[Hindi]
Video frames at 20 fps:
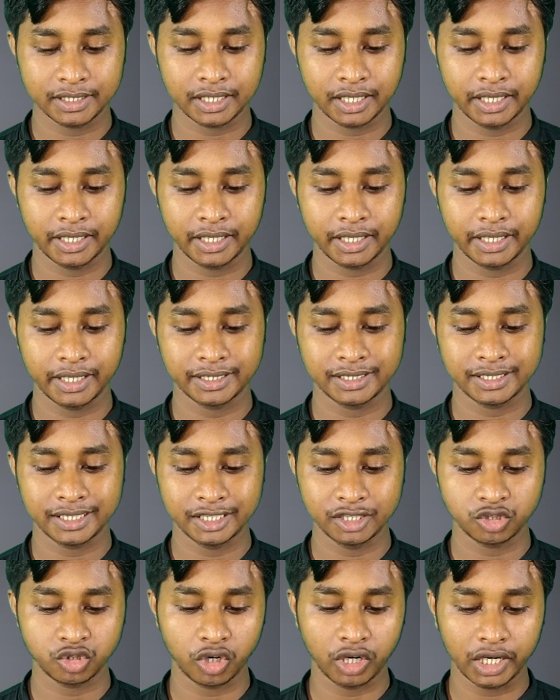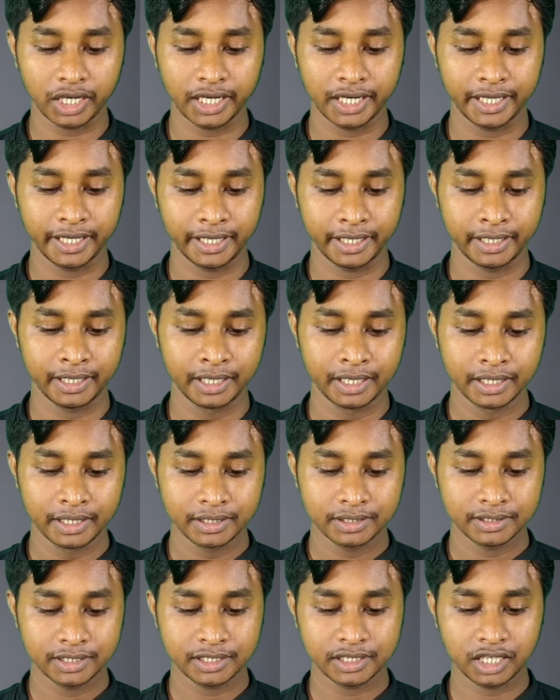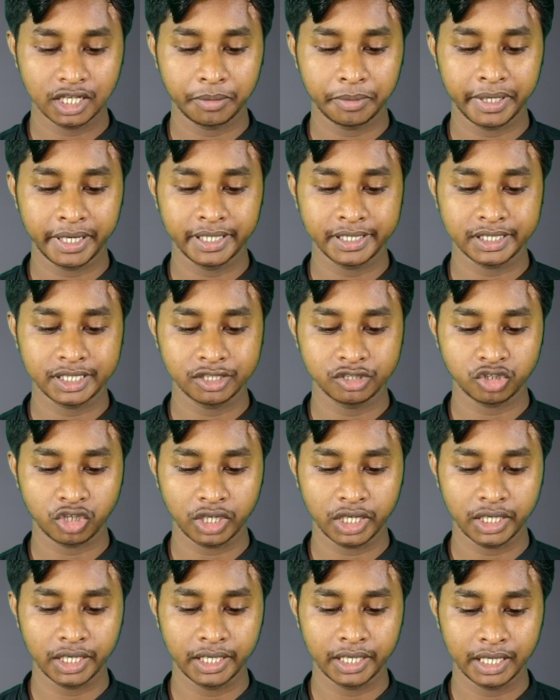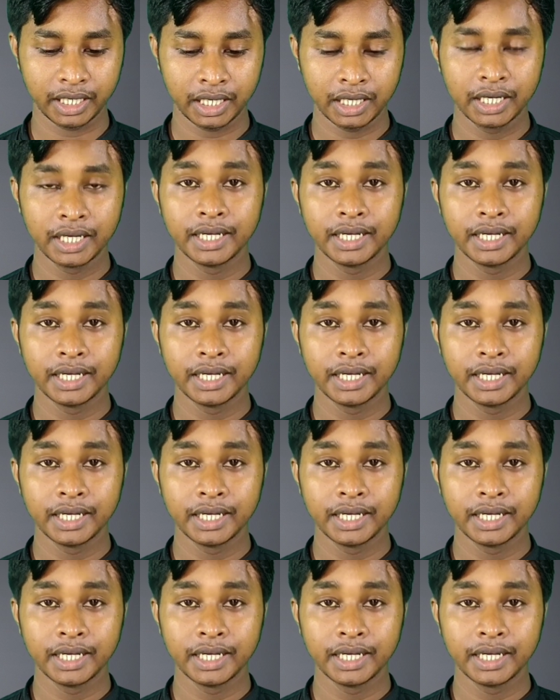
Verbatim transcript: इसका एक स्क्रीन ले लेंगे जैसे कि मैंने स्क्रीन ले लिया